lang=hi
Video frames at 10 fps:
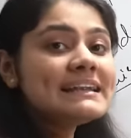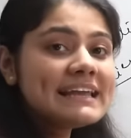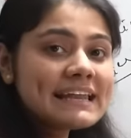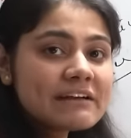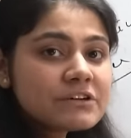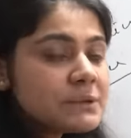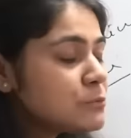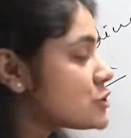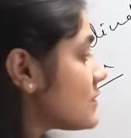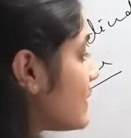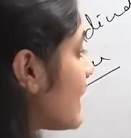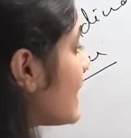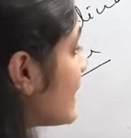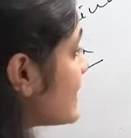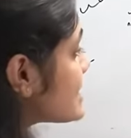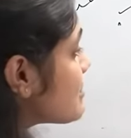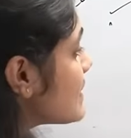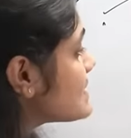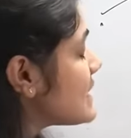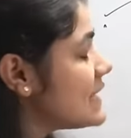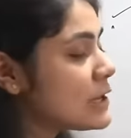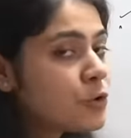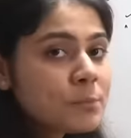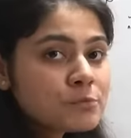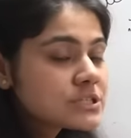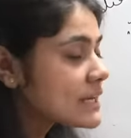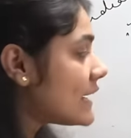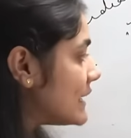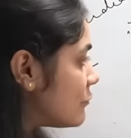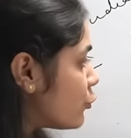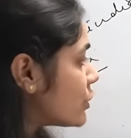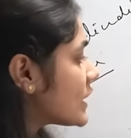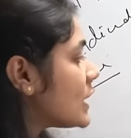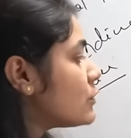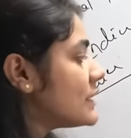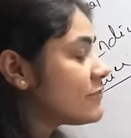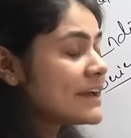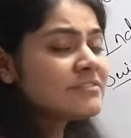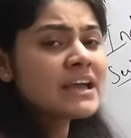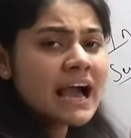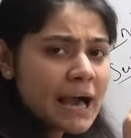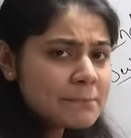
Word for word: डी इलेवन नहीं पूछने वाला इसमें से ही कोई पूछेगा डी फोर निकालो डी फाइव